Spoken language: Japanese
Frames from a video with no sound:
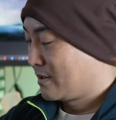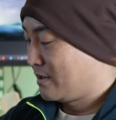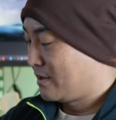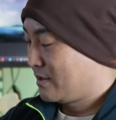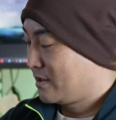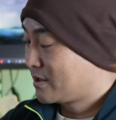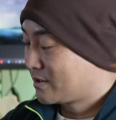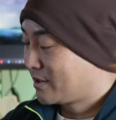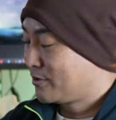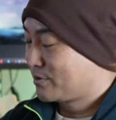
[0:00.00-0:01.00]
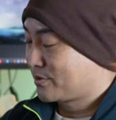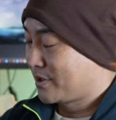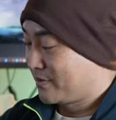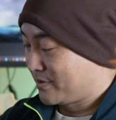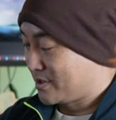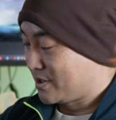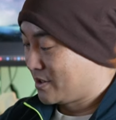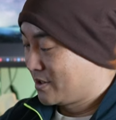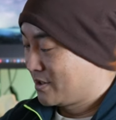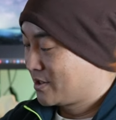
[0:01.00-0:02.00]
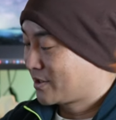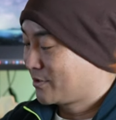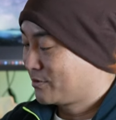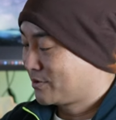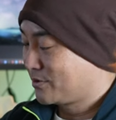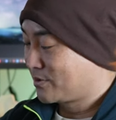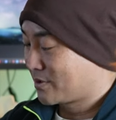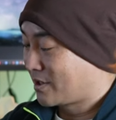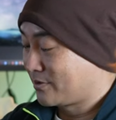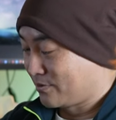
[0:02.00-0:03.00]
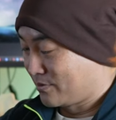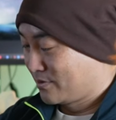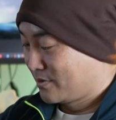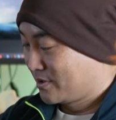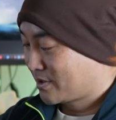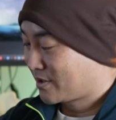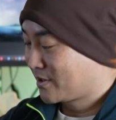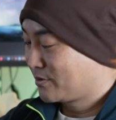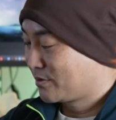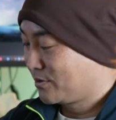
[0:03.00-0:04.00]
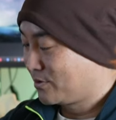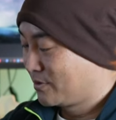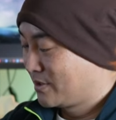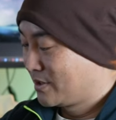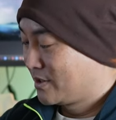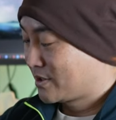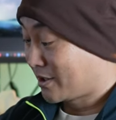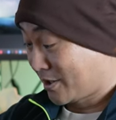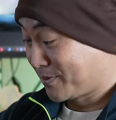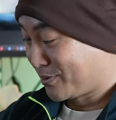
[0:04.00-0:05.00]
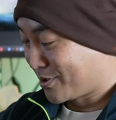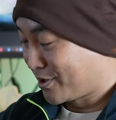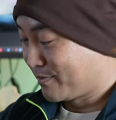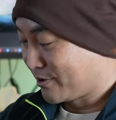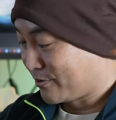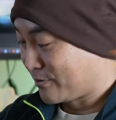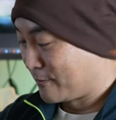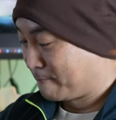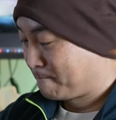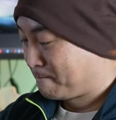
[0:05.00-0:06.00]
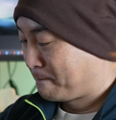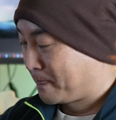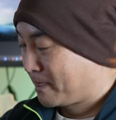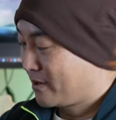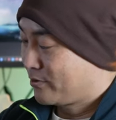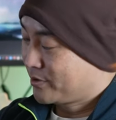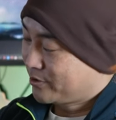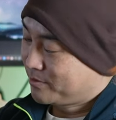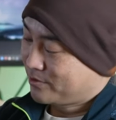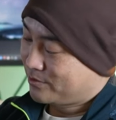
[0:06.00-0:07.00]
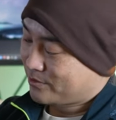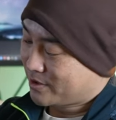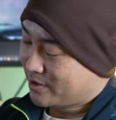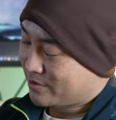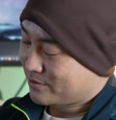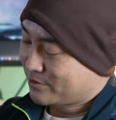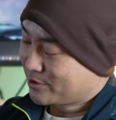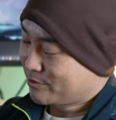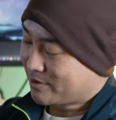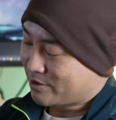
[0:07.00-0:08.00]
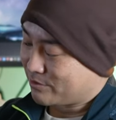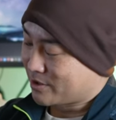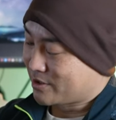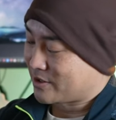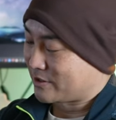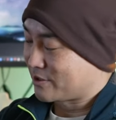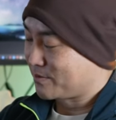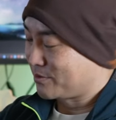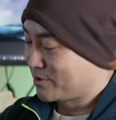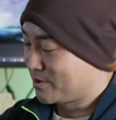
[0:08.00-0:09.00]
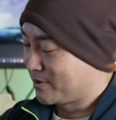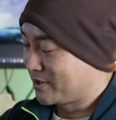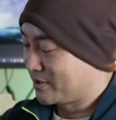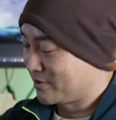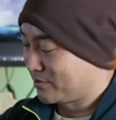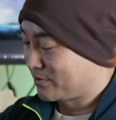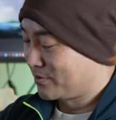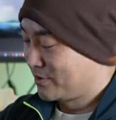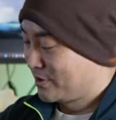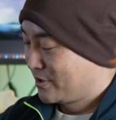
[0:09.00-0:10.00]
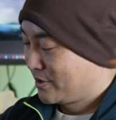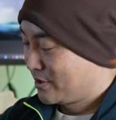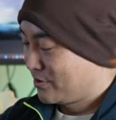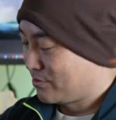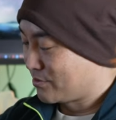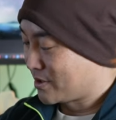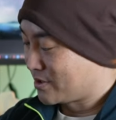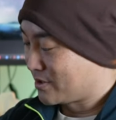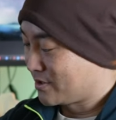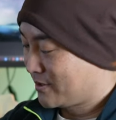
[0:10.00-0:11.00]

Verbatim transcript: えー、1回押すと F 値、2回押すと感度3回押すとシャッタースピードに変わりますよと。で、親指の方のダイヤルのクリクリは基本的にはシャッタースピードで縛りですよという感じです